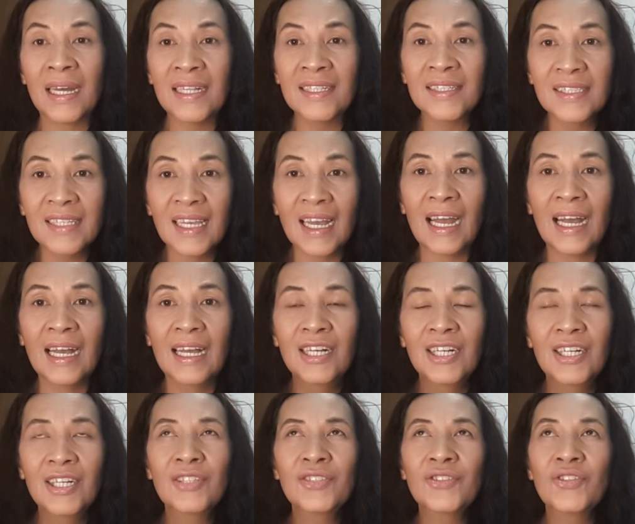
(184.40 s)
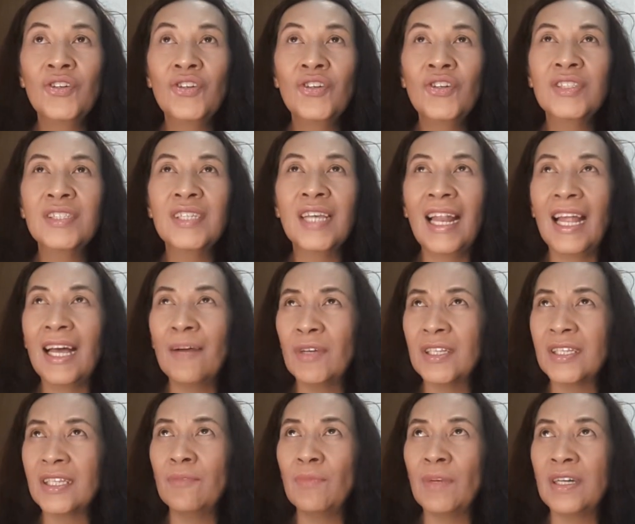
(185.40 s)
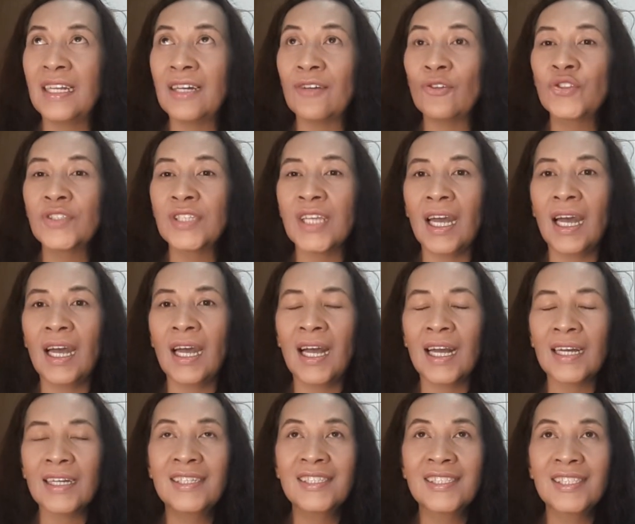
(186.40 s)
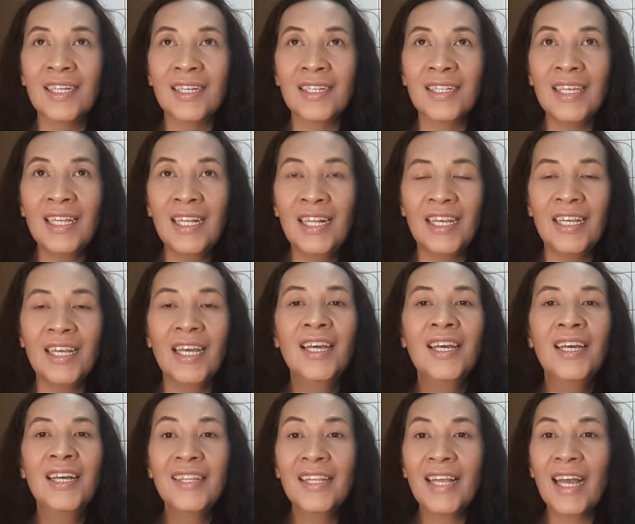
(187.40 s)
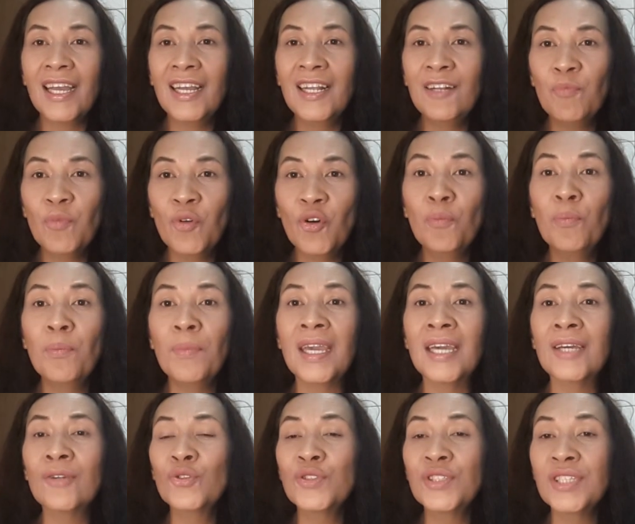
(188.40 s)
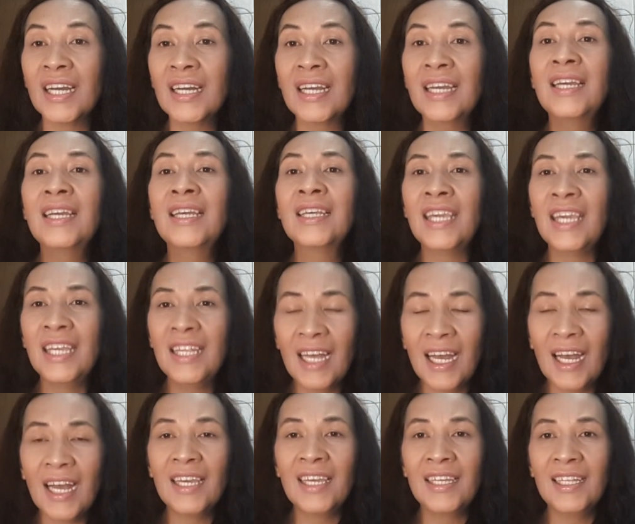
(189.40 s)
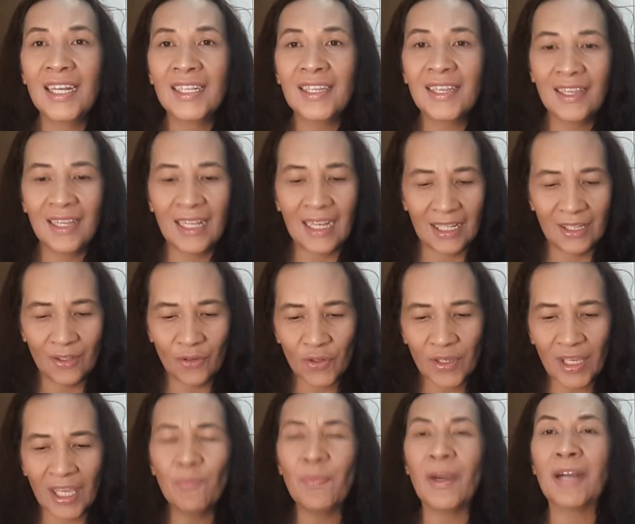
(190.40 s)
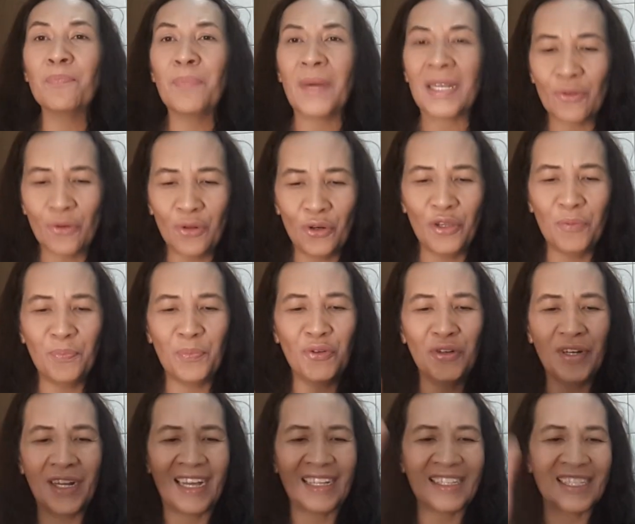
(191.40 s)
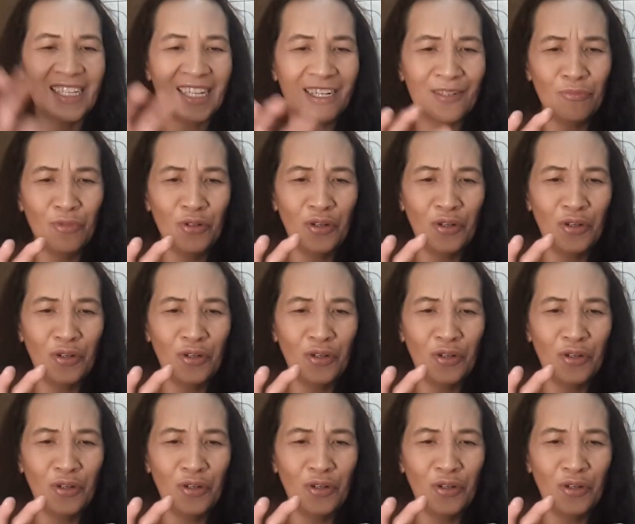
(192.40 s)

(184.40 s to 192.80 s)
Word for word: bansa. So, salamat naman ako sa aking sarili dahil po meron siyang kinahinatnan. Okay, pagpatuloy po natin